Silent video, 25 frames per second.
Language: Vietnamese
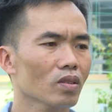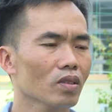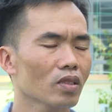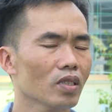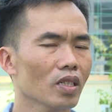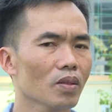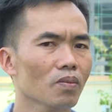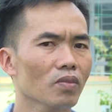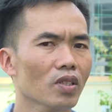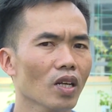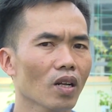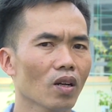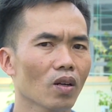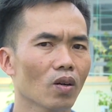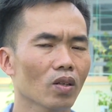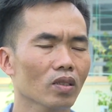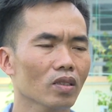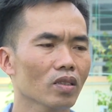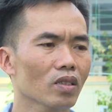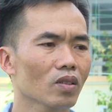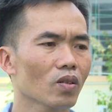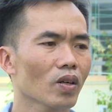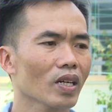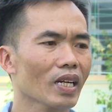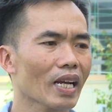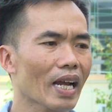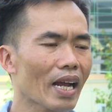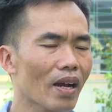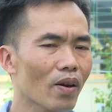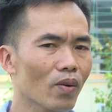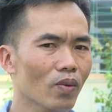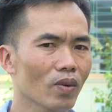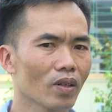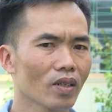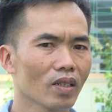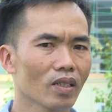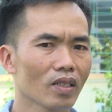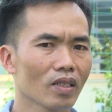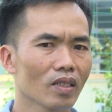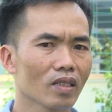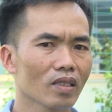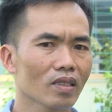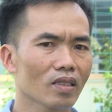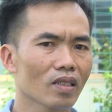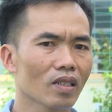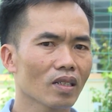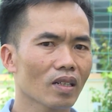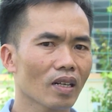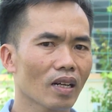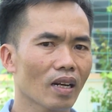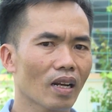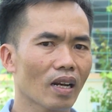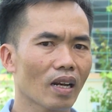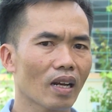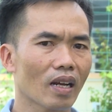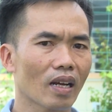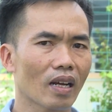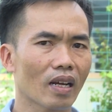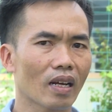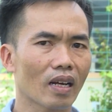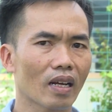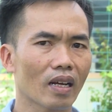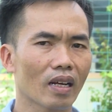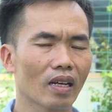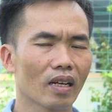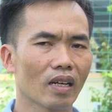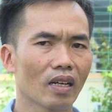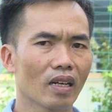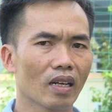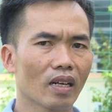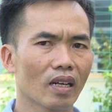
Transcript: chiếm tỷ lệ tương đối cao cho nên là